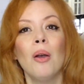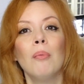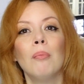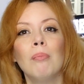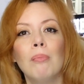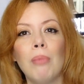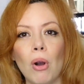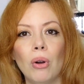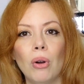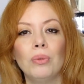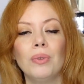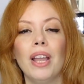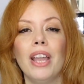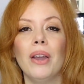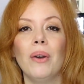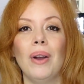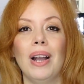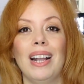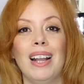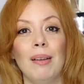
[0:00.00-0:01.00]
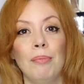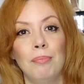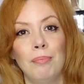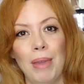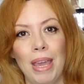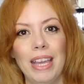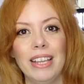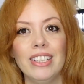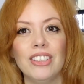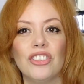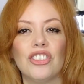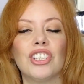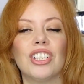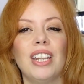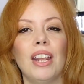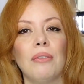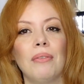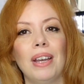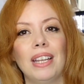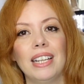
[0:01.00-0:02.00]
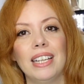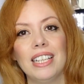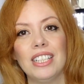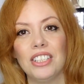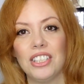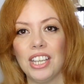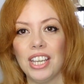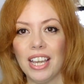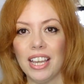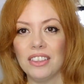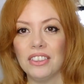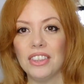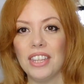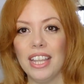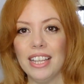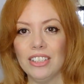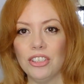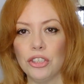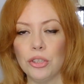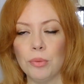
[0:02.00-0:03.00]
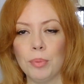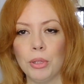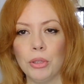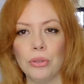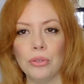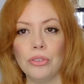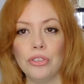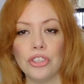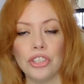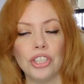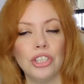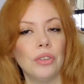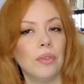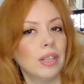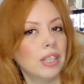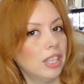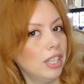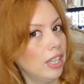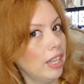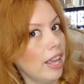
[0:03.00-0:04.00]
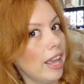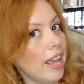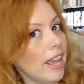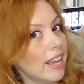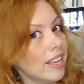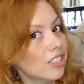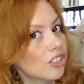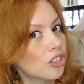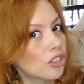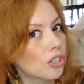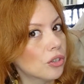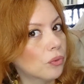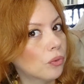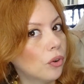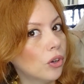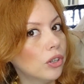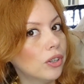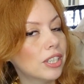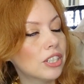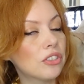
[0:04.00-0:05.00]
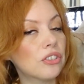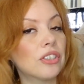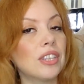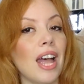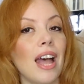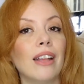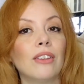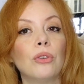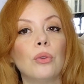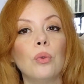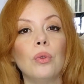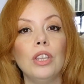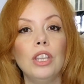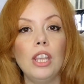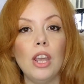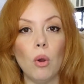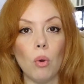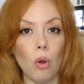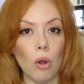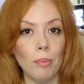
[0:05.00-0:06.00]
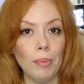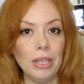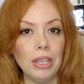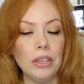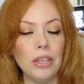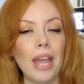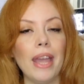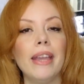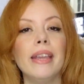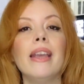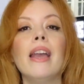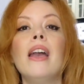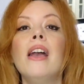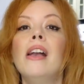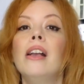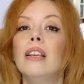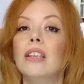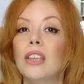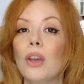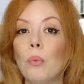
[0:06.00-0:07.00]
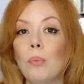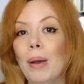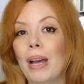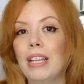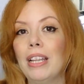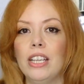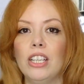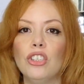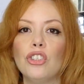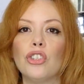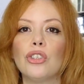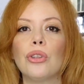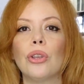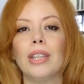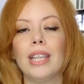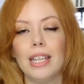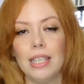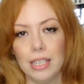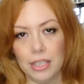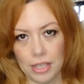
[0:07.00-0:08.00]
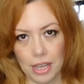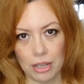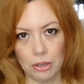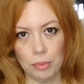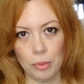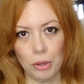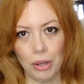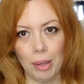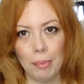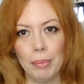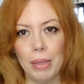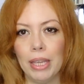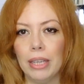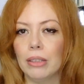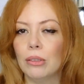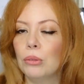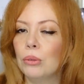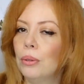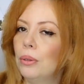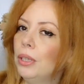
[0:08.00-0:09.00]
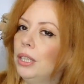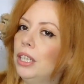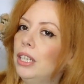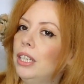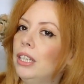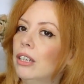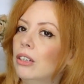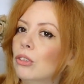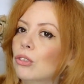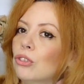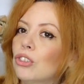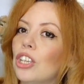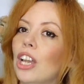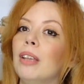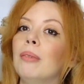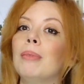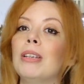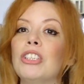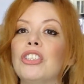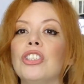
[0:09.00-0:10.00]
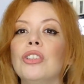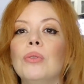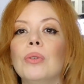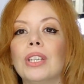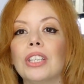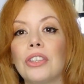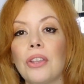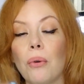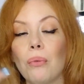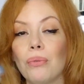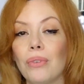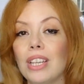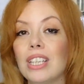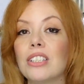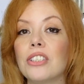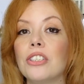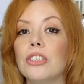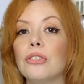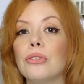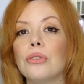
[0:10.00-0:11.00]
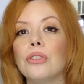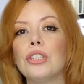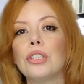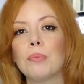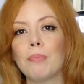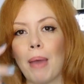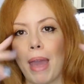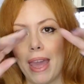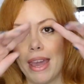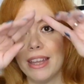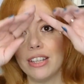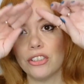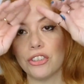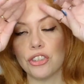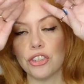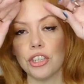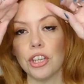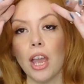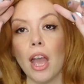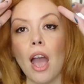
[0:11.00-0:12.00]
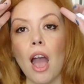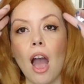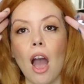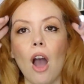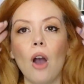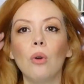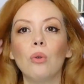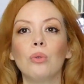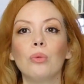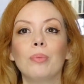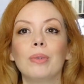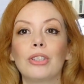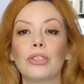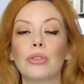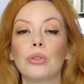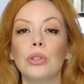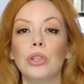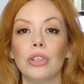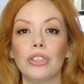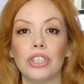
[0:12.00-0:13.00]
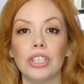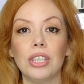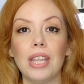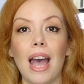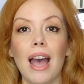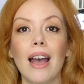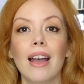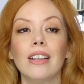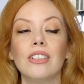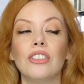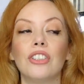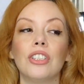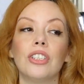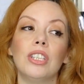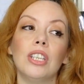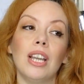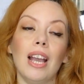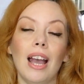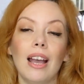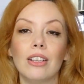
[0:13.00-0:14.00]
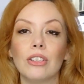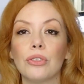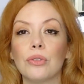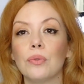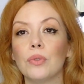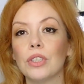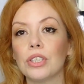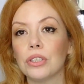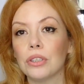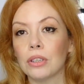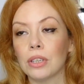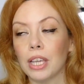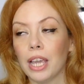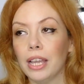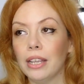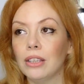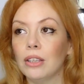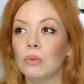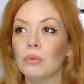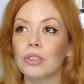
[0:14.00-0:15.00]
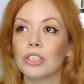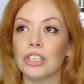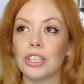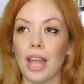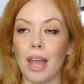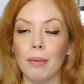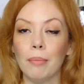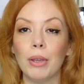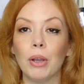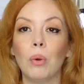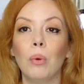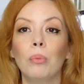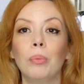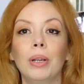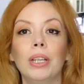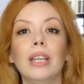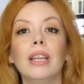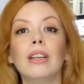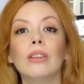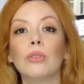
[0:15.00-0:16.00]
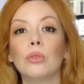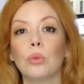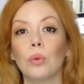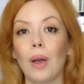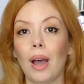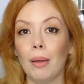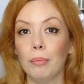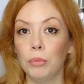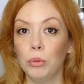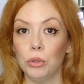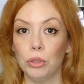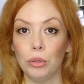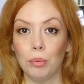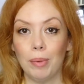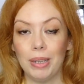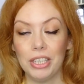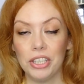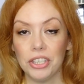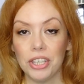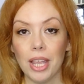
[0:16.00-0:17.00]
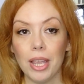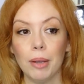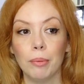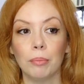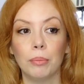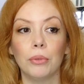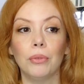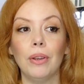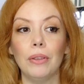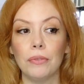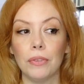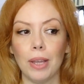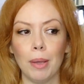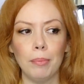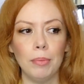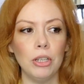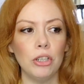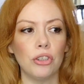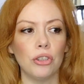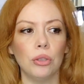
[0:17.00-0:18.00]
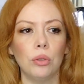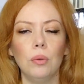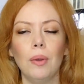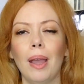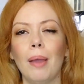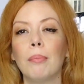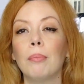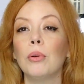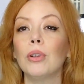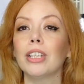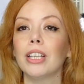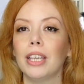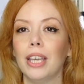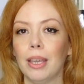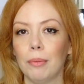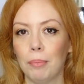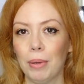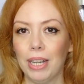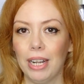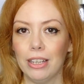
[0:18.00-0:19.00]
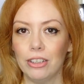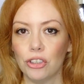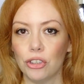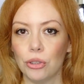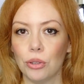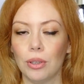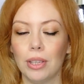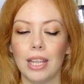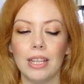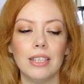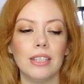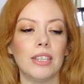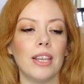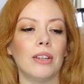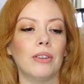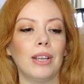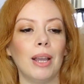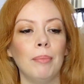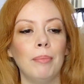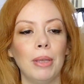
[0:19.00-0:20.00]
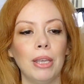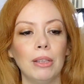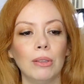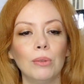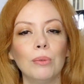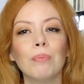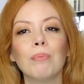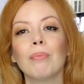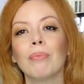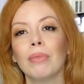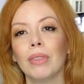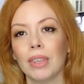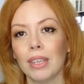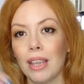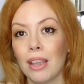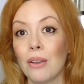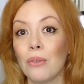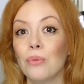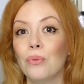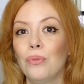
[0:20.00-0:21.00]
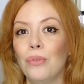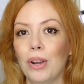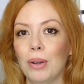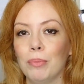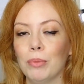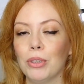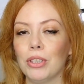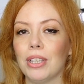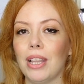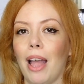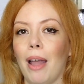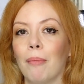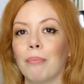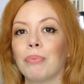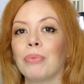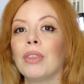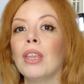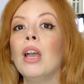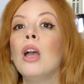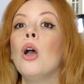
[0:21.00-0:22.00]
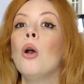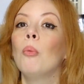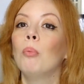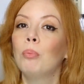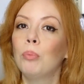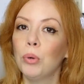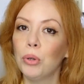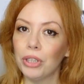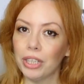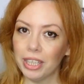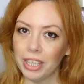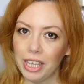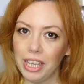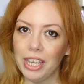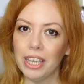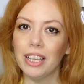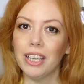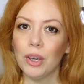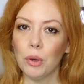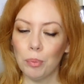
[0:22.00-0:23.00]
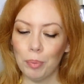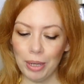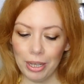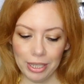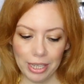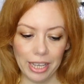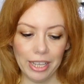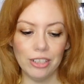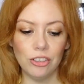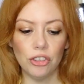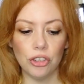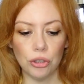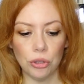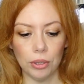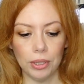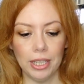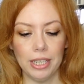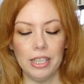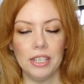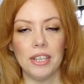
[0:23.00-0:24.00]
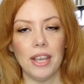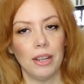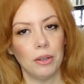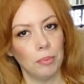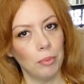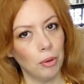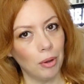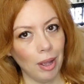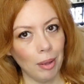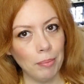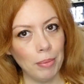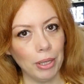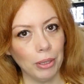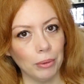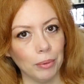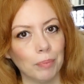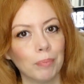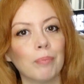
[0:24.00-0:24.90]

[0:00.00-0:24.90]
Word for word: Bom, eu acabei de gravar a resenha deste produtinho aqui, este foi o resultado e eu comentei que eu parei de tonalizar o meu cabelo e eu já imagino que talvez isso desperte algumas curiosidades e caso você, quem não está me acompanhando há muito mais tempo vai ficar perdido, é, por que parar de tonalizar o cabelo? Vamos lá. Por que, que eu parei de tonalizar o meu cabelo?